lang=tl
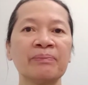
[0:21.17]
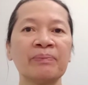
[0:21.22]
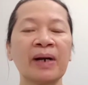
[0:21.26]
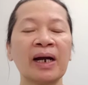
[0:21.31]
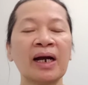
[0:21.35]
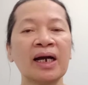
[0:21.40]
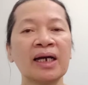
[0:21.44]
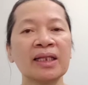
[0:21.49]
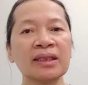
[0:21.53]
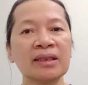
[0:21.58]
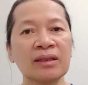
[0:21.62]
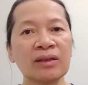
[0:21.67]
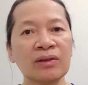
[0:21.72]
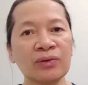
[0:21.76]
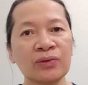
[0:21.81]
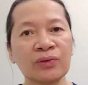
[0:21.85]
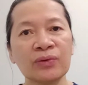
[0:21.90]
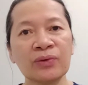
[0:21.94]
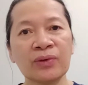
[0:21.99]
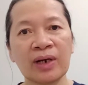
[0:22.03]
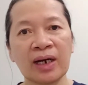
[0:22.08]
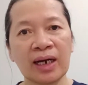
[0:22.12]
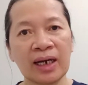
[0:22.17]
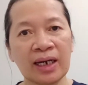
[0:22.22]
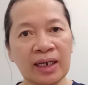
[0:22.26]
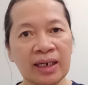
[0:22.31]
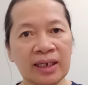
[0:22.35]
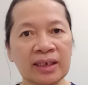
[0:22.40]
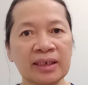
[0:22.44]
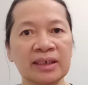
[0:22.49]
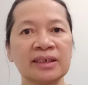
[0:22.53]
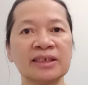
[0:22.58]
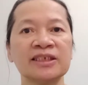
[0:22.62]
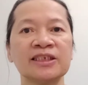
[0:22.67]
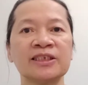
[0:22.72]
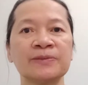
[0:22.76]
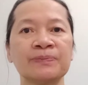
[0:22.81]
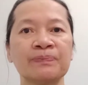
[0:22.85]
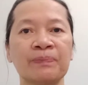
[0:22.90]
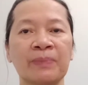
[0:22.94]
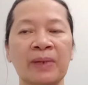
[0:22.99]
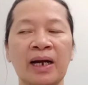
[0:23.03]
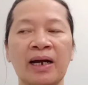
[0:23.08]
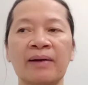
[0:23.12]
Pangatlo ay
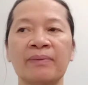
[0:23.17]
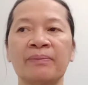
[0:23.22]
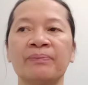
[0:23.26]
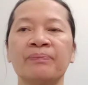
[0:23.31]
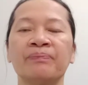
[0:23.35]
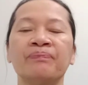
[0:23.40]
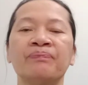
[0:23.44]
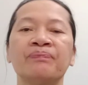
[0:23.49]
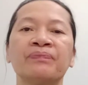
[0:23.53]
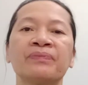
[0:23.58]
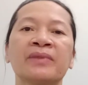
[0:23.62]
spam.